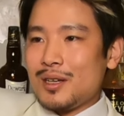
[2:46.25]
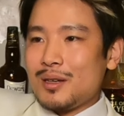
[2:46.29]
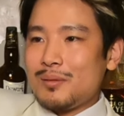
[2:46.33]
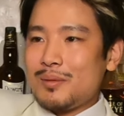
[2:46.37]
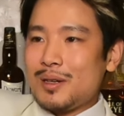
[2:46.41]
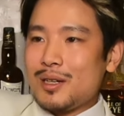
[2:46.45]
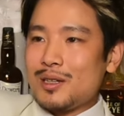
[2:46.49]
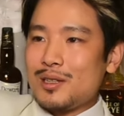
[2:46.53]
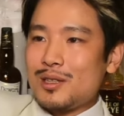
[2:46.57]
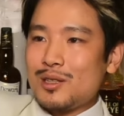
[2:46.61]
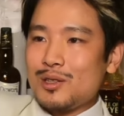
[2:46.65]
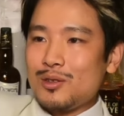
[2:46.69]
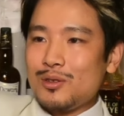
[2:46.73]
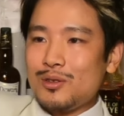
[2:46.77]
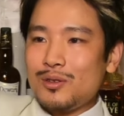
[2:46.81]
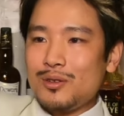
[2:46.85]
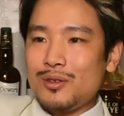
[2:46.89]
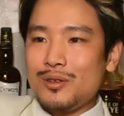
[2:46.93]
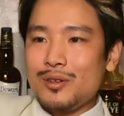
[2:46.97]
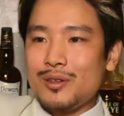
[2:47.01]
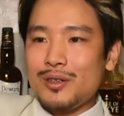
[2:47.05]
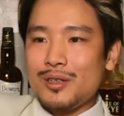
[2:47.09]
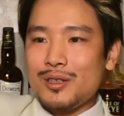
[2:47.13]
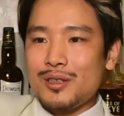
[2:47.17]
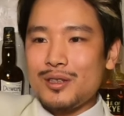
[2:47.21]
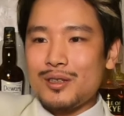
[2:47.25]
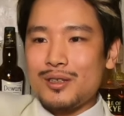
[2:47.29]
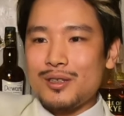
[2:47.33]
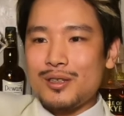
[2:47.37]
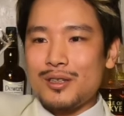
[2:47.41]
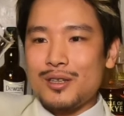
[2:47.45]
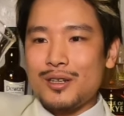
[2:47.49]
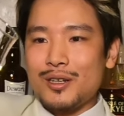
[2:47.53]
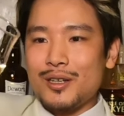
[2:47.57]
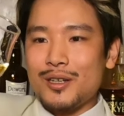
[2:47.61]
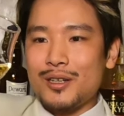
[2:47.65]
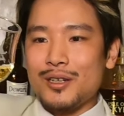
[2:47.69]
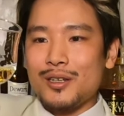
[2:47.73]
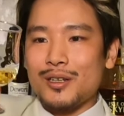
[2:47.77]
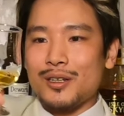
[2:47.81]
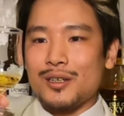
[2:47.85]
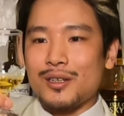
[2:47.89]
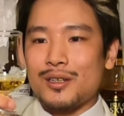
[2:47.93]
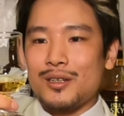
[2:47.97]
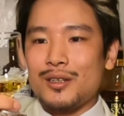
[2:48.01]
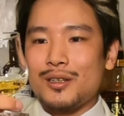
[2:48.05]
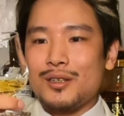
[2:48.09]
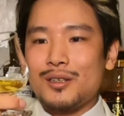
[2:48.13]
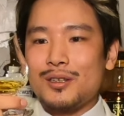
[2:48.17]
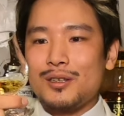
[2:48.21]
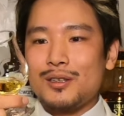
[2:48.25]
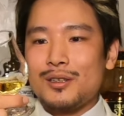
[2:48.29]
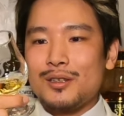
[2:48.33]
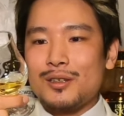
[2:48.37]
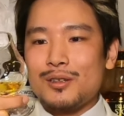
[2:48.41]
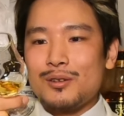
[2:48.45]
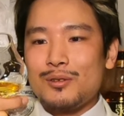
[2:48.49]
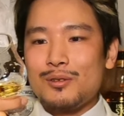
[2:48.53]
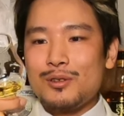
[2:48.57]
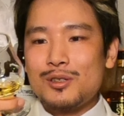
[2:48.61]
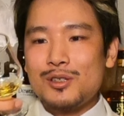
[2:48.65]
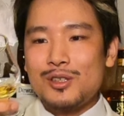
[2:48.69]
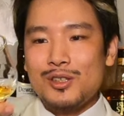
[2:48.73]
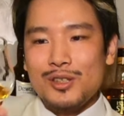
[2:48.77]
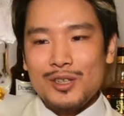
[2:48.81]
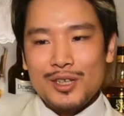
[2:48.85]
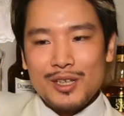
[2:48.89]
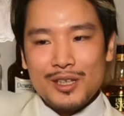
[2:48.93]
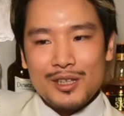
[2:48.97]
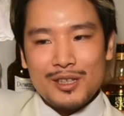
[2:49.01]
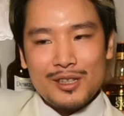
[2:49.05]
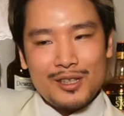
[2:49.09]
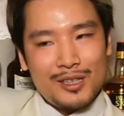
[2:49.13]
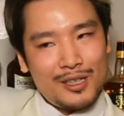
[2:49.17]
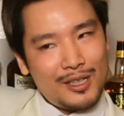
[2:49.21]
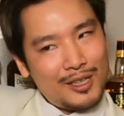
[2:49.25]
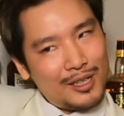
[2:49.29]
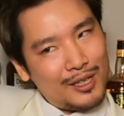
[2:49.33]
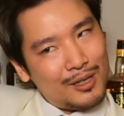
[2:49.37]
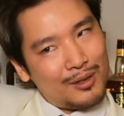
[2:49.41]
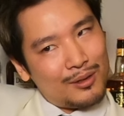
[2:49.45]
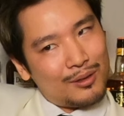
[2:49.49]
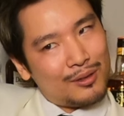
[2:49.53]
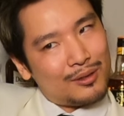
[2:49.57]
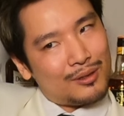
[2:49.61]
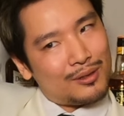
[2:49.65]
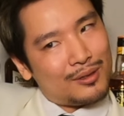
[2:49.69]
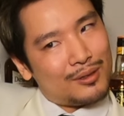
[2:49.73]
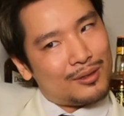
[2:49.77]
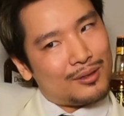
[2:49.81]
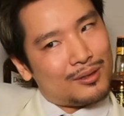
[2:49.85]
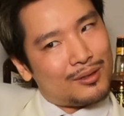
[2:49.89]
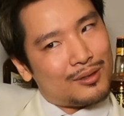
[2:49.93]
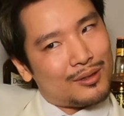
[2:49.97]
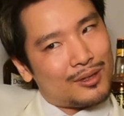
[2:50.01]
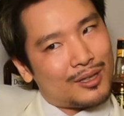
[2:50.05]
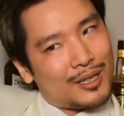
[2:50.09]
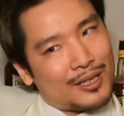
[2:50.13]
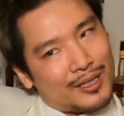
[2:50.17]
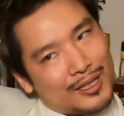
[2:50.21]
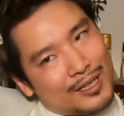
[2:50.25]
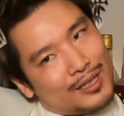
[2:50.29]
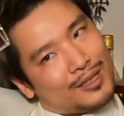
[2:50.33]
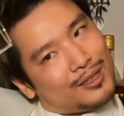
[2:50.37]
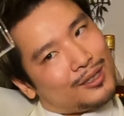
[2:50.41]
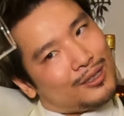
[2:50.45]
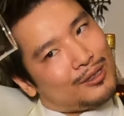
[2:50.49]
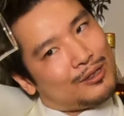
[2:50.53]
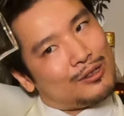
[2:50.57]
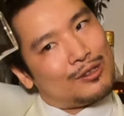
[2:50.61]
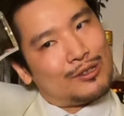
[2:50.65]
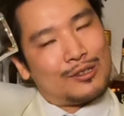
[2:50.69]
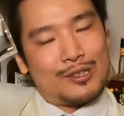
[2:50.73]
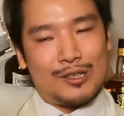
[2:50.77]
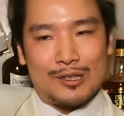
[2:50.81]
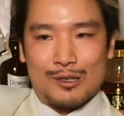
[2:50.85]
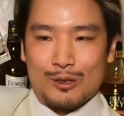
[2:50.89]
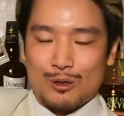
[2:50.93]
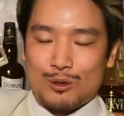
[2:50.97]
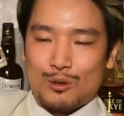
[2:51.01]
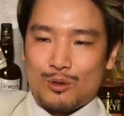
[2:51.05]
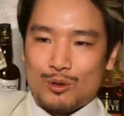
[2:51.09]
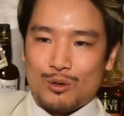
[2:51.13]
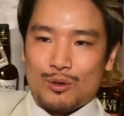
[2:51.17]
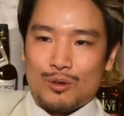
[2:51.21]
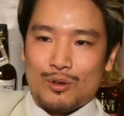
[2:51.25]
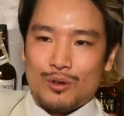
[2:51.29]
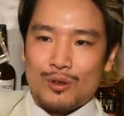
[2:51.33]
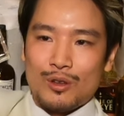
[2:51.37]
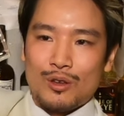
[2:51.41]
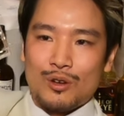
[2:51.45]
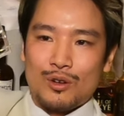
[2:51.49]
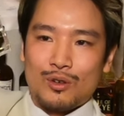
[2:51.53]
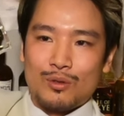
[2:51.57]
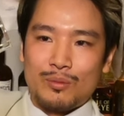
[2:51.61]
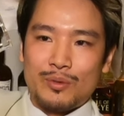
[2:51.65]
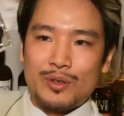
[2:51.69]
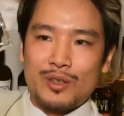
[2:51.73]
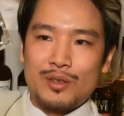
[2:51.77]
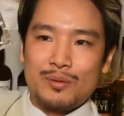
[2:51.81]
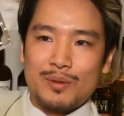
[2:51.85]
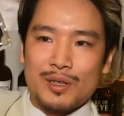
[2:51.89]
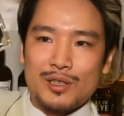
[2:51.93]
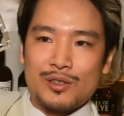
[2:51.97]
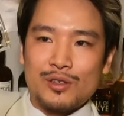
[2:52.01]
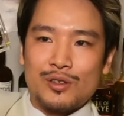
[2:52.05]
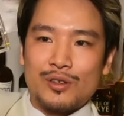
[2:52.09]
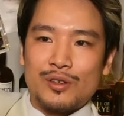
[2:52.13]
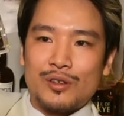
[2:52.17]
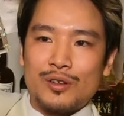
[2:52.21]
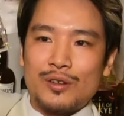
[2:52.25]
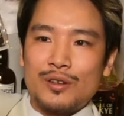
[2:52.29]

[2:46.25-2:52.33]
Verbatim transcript: まあ、そういった薄い黄色かなっていうふうにちょっと思います